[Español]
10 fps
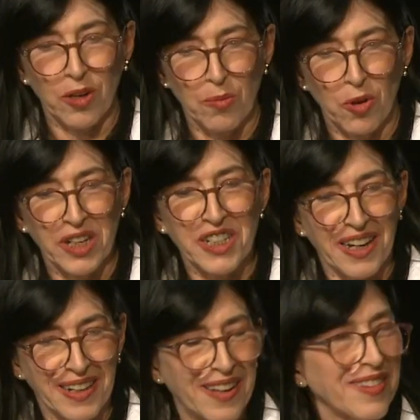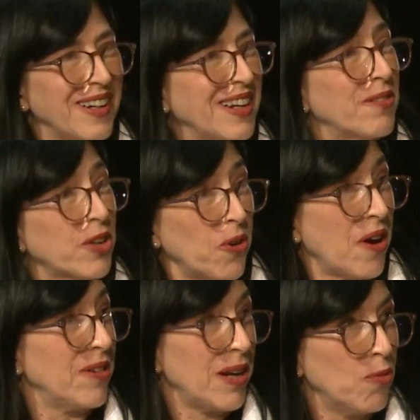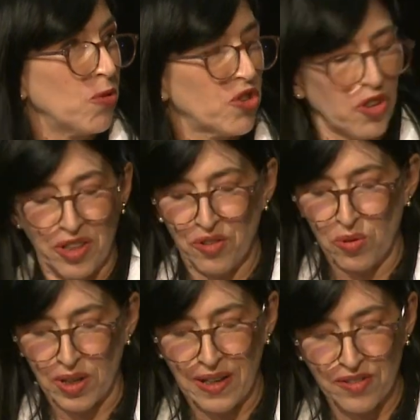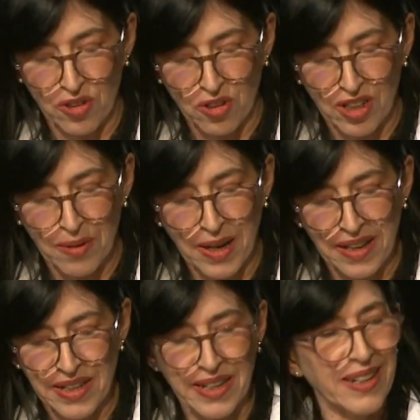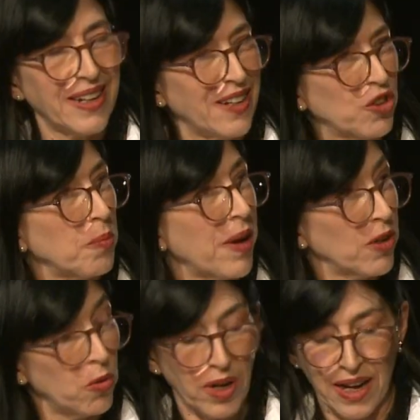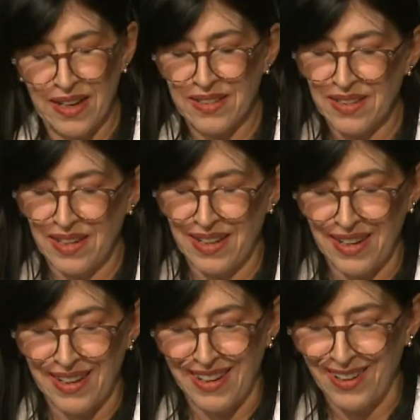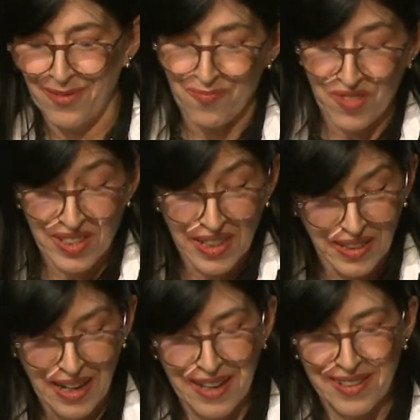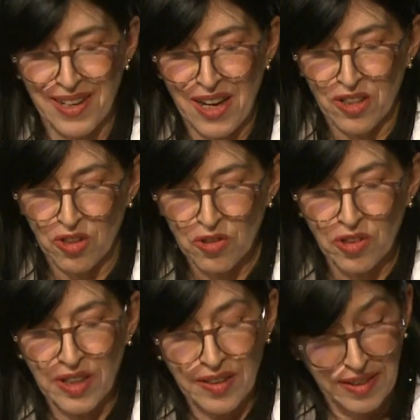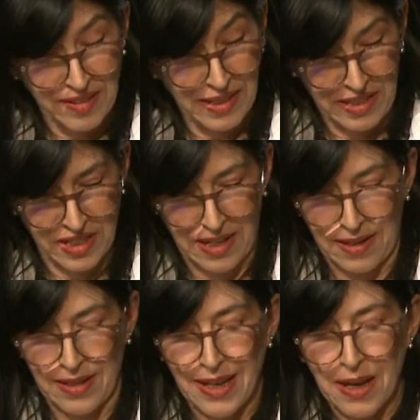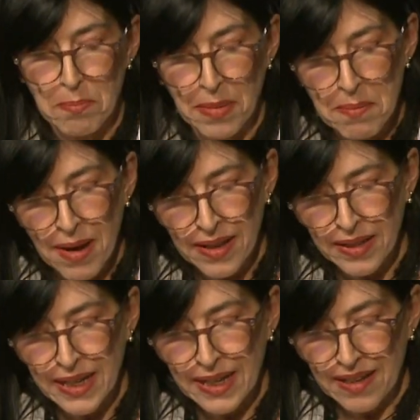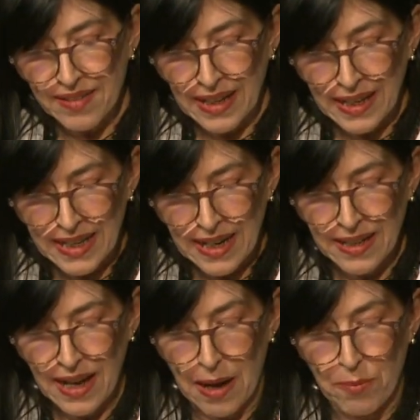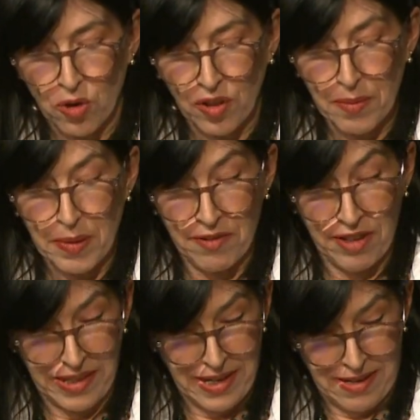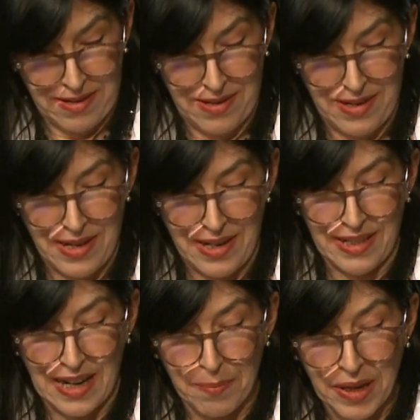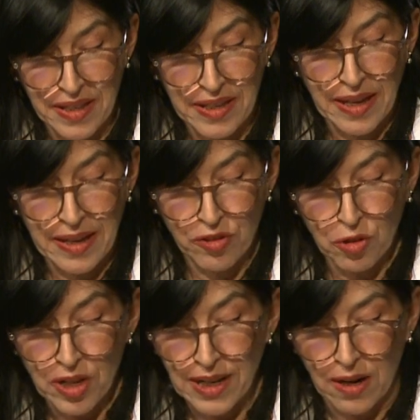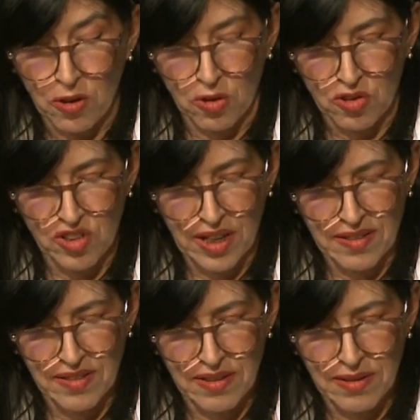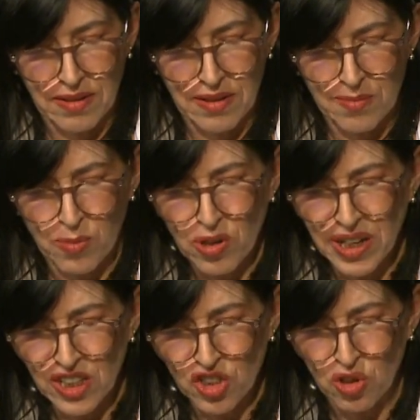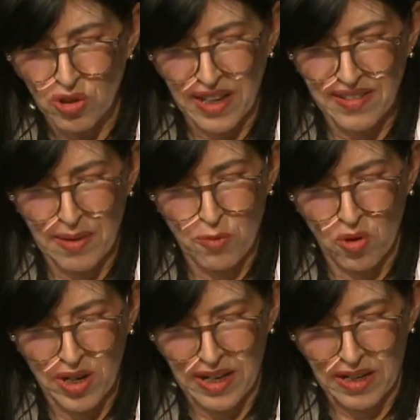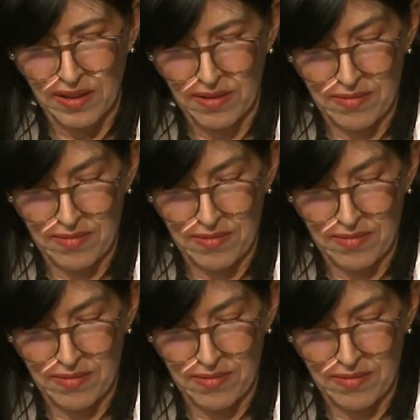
como ella en este libro habla mucho de su relación con la madre, eh, tomé algunas eh, citas donde dice ella, mi madre es el gran amor de mi vida, la medida de todas las cosas. ¿Por qué llora esa mujer?